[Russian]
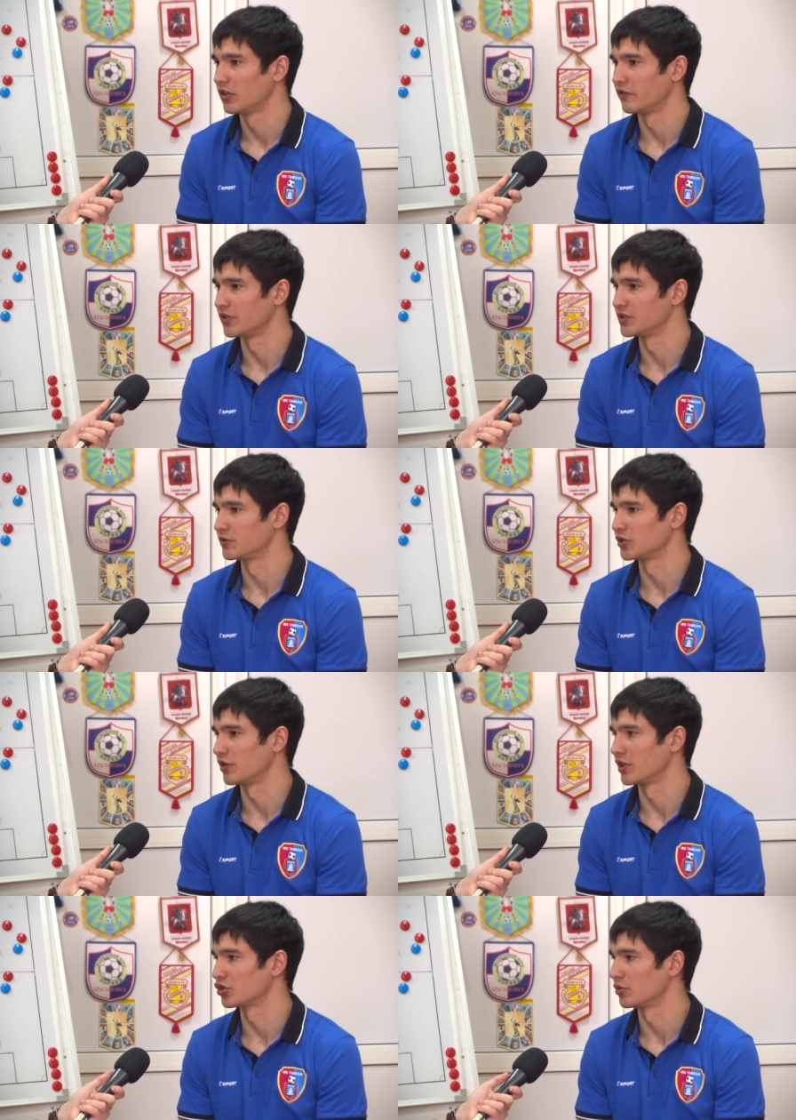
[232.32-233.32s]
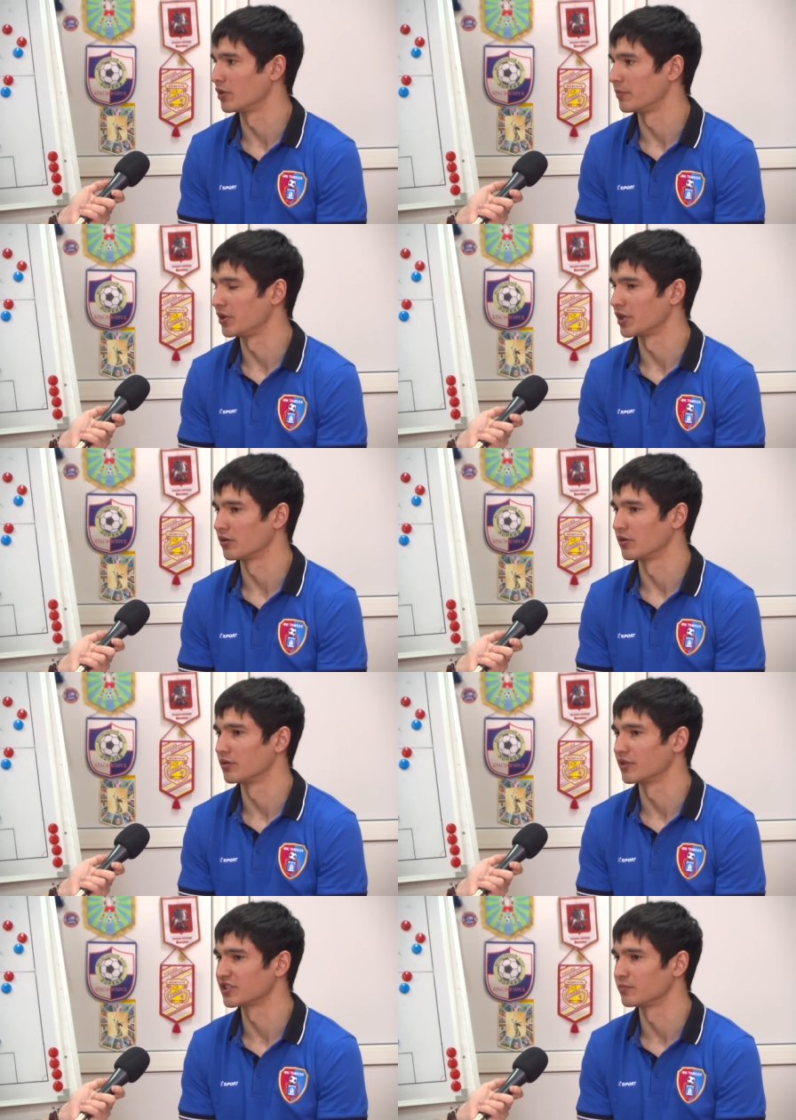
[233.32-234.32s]
выразил желание, чтобы я приехал
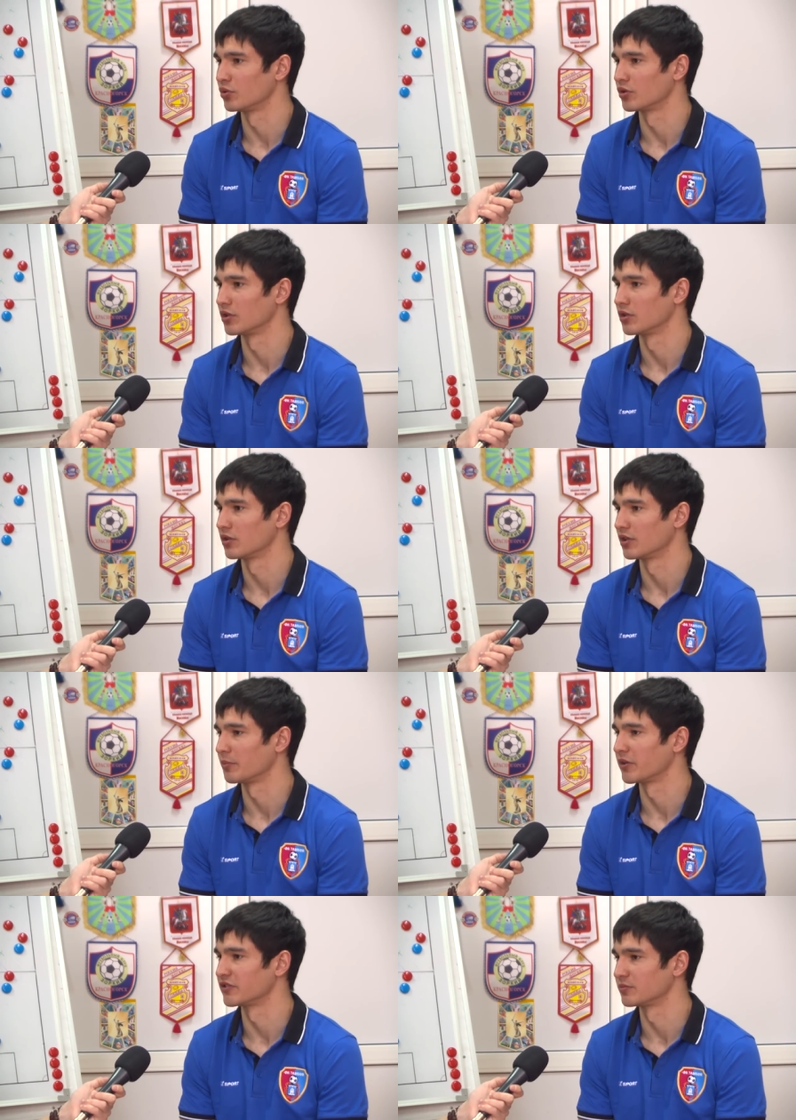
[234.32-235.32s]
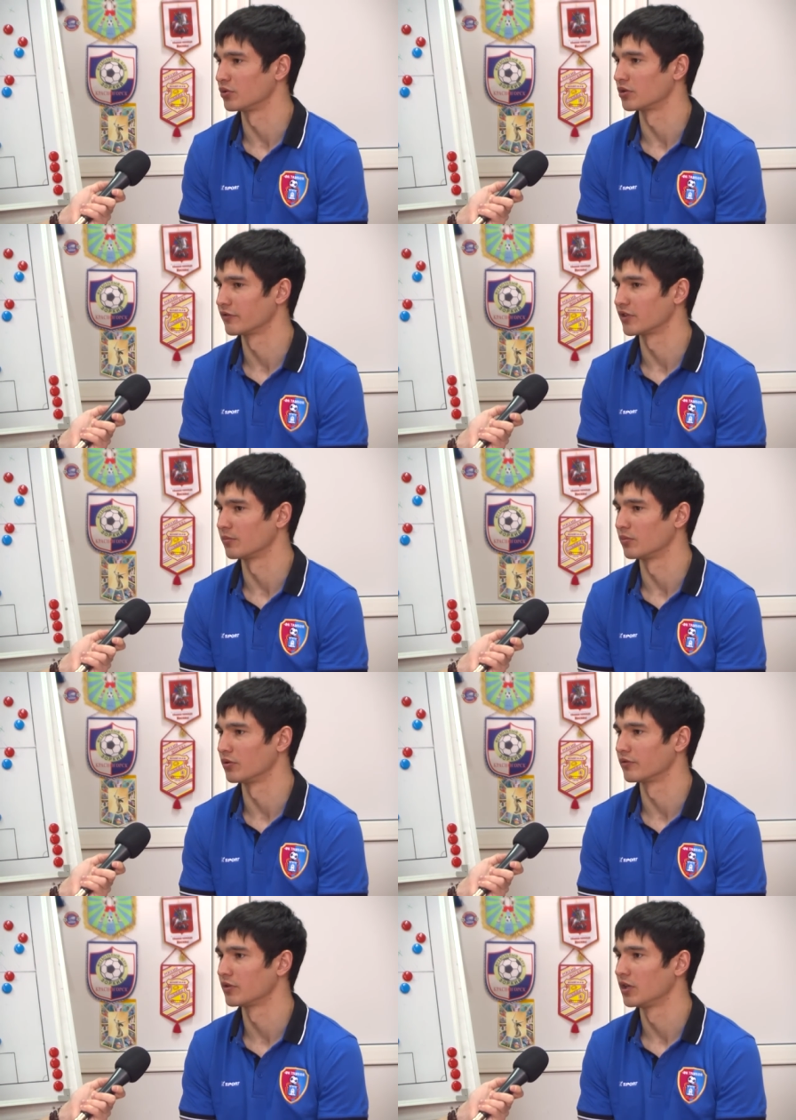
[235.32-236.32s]
на сборы, на первый сбор в
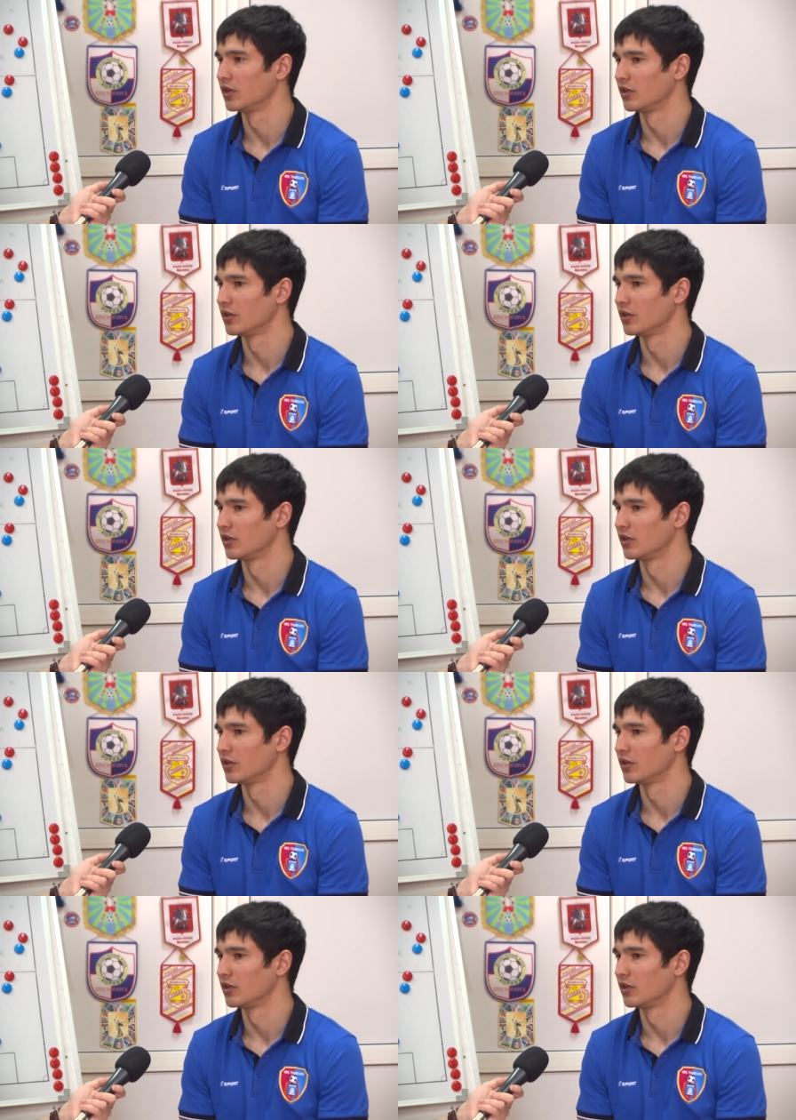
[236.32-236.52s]
Тамбов.